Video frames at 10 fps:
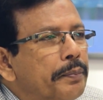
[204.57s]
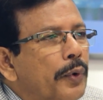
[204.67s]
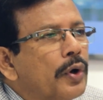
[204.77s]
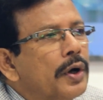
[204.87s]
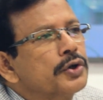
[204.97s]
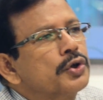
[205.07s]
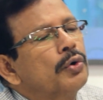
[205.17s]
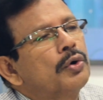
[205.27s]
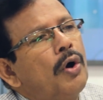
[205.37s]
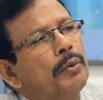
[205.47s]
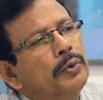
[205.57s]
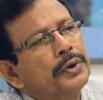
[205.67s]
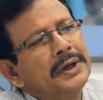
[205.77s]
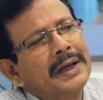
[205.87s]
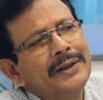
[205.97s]
প্রকাশক হব
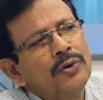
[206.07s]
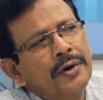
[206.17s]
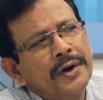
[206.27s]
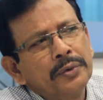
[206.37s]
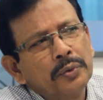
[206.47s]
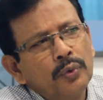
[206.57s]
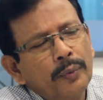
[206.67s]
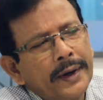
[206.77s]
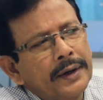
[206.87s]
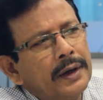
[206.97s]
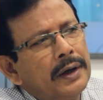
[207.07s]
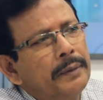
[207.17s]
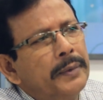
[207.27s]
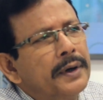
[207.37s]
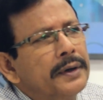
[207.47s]
কি না এই ধরনের তো খুব একটা
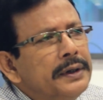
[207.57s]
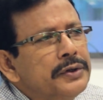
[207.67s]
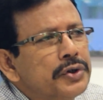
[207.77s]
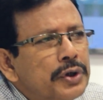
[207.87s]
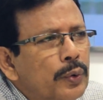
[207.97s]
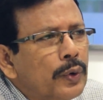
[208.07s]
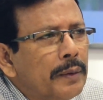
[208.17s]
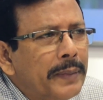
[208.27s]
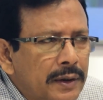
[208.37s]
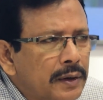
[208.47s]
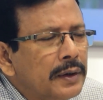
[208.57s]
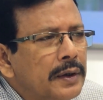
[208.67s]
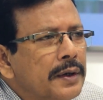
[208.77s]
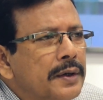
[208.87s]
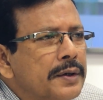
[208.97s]
আমার ই ছিল না বাট
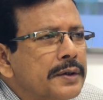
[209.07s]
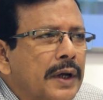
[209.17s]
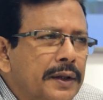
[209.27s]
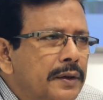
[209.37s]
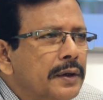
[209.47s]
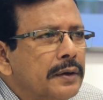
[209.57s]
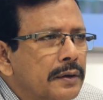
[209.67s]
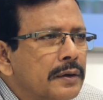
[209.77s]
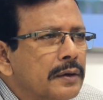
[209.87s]
সাহিত্যের